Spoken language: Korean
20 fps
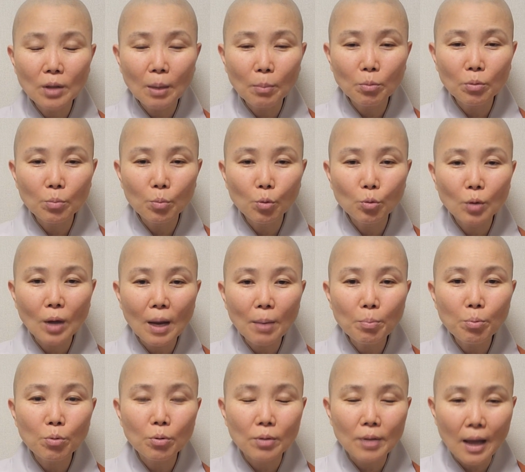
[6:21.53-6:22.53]
한 분 모두
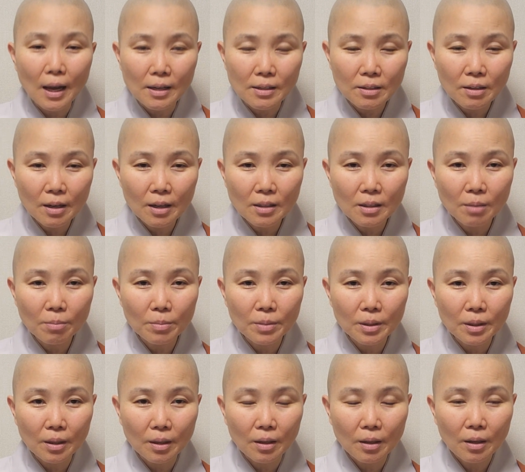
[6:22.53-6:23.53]
앞으로 나서야
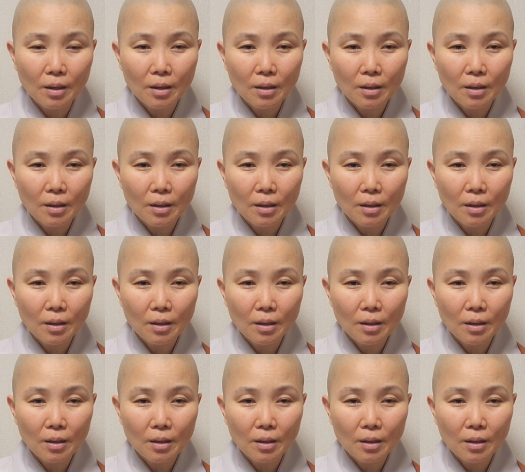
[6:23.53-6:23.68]
됩니다.